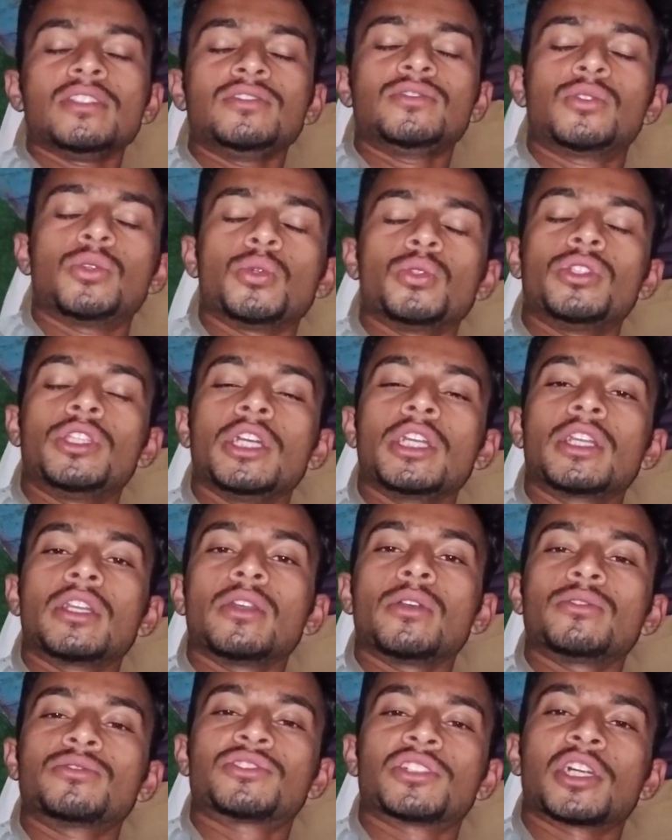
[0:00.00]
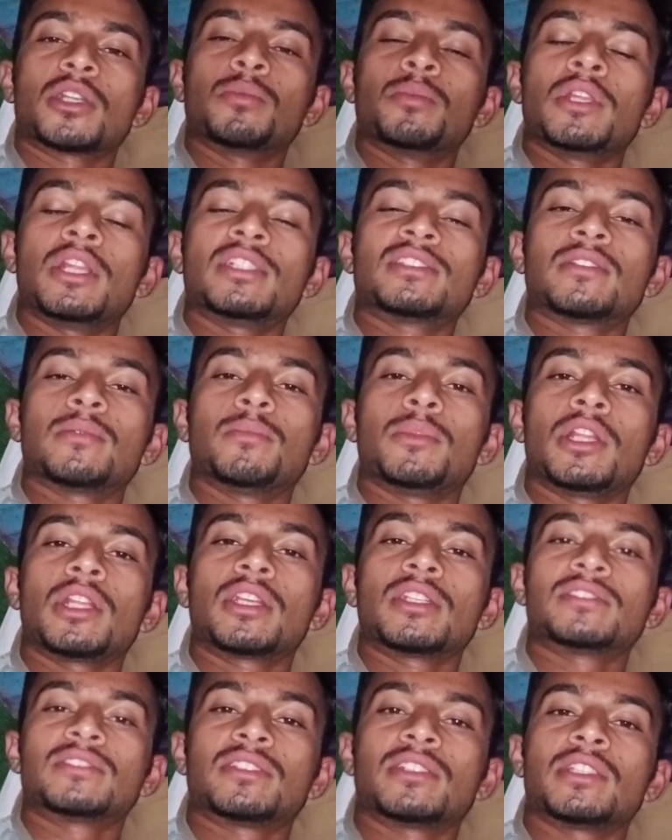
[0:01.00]
गाइज दूध देखी और शर्मिले से
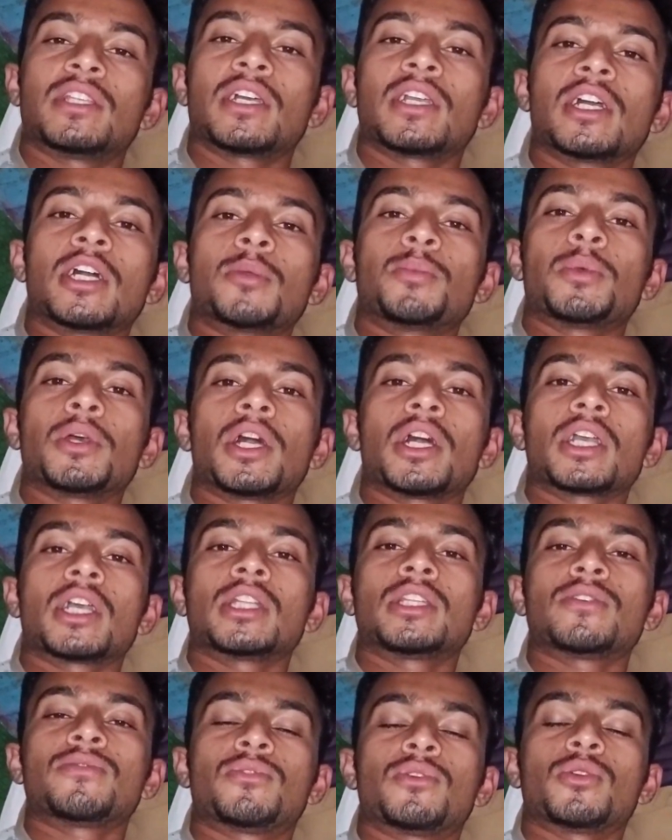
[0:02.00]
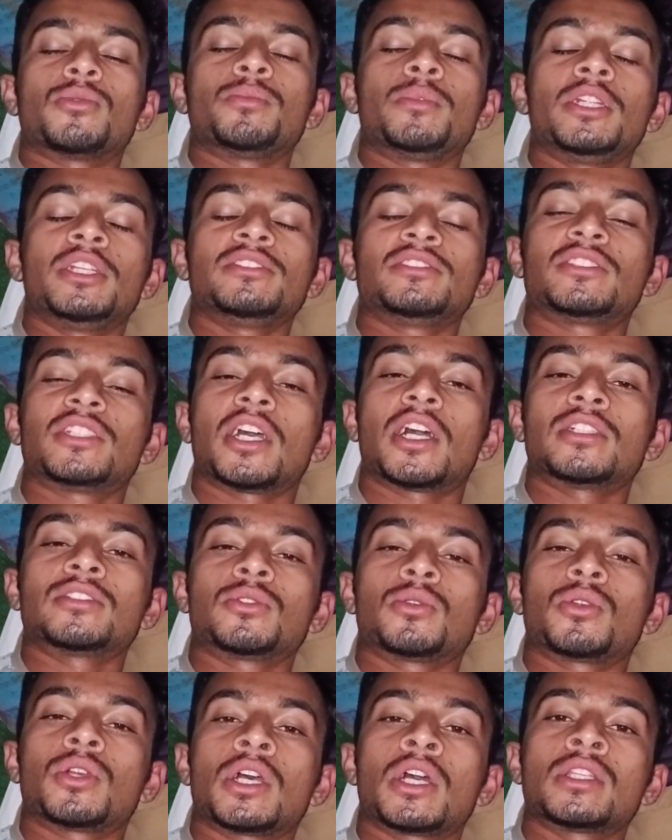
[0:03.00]
मिल के सीधा घर पे आ गया था फ़ोन भी
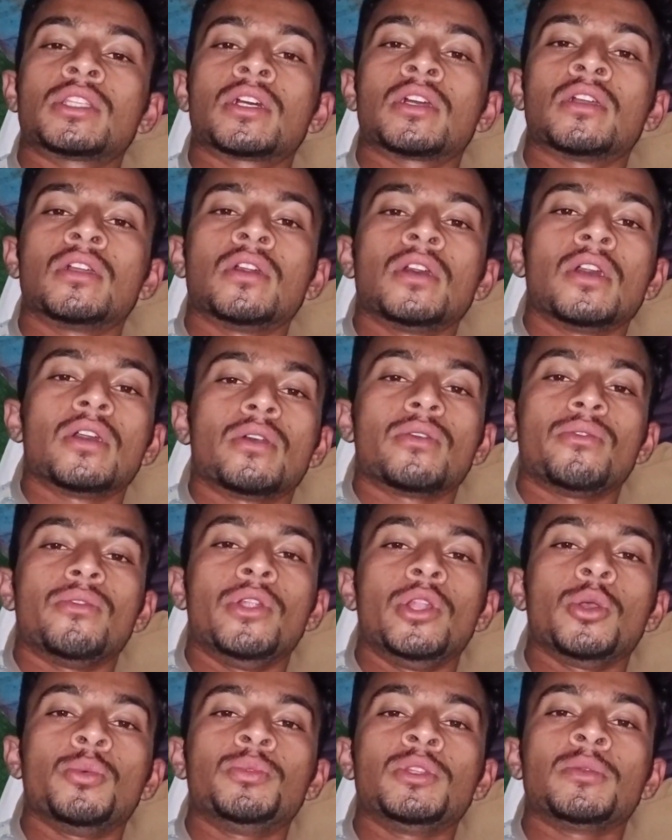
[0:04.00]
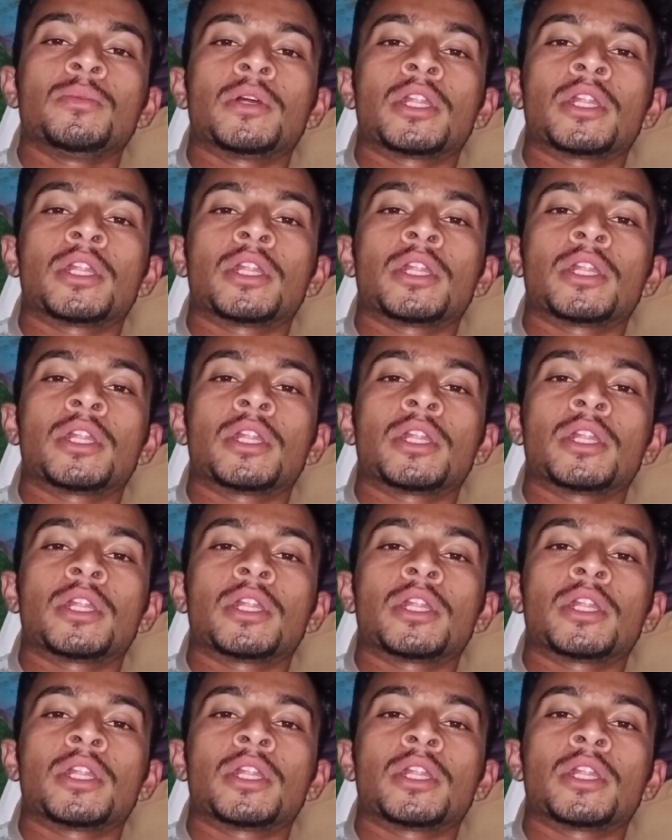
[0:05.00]
डिस्चार्ज हो गया था वीडियो भी